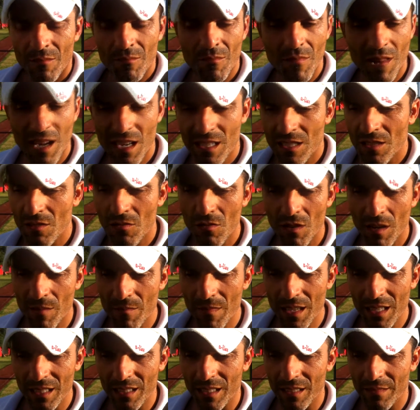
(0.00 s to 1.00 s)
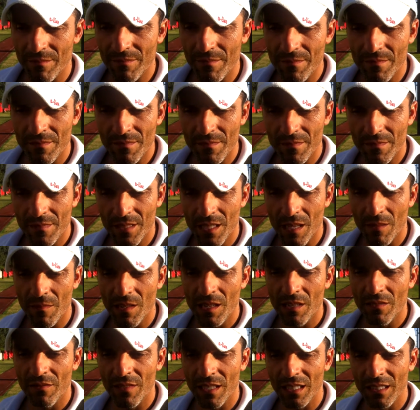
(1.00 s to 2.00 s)
Ma sicuramente siamo
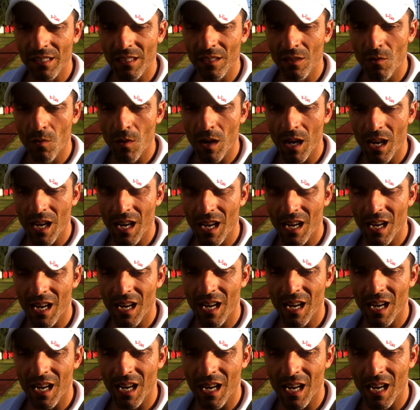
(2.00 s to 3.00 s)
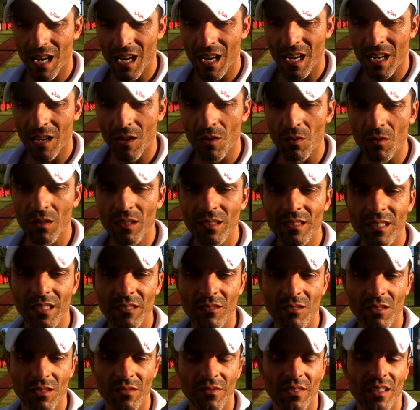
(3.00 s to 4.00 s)
arrivati qua con
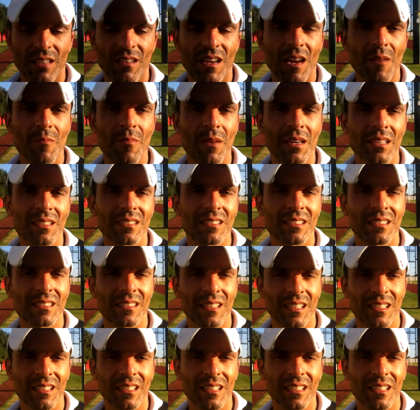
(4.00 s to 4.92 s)
l'intento di fare una partita